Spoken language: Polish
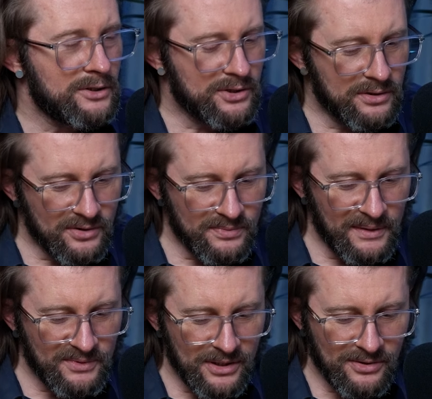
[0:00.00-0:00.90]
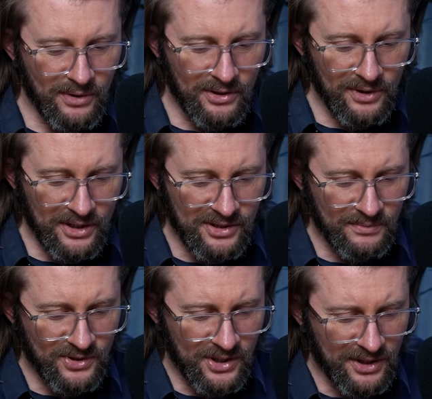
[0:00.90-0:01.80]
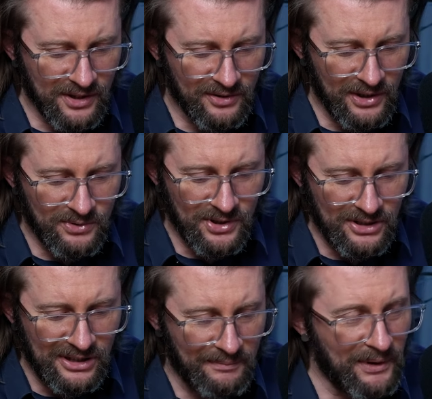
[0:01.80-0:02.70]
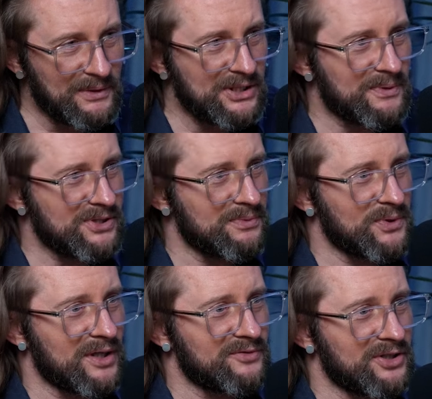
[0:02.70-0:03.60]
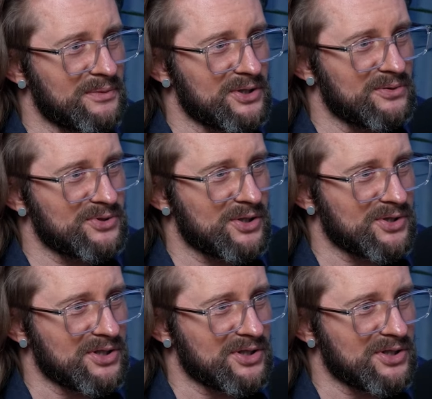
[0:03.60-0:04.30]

Czyli rozumiem, że sugerujesz, że muszę się tego nauczyć na pamięć, będzie mi łatwiej, nie będę musiał